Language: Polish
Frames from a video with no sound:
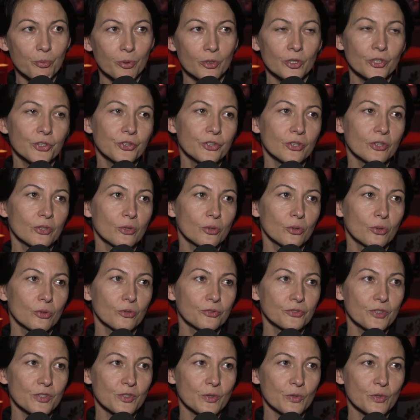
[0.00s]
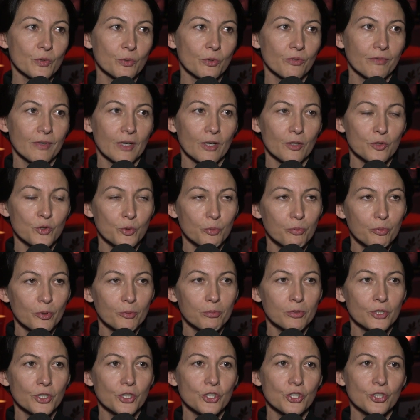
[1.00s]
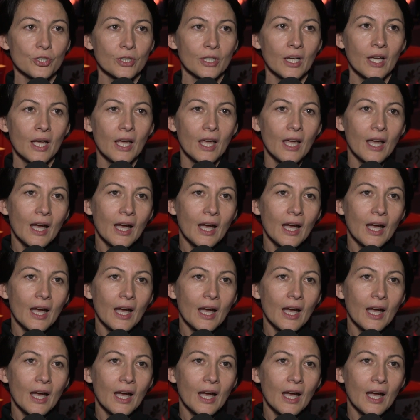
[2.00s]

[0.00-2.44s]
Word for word: polityków, to są słowa osób publicznych,